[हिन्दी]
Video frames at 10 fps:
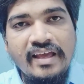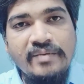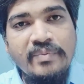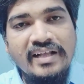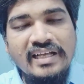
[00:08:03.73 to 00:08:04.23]

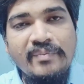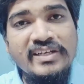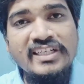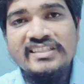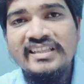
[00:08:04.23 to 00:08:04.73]
एक बात
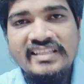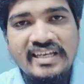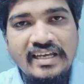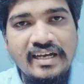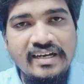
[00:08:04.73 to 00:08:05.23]
हमेशा
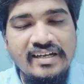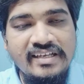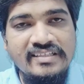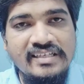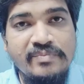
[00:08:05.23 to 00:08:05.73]
चलती है अगर
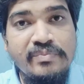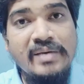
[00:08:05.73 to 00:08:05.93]
इसकी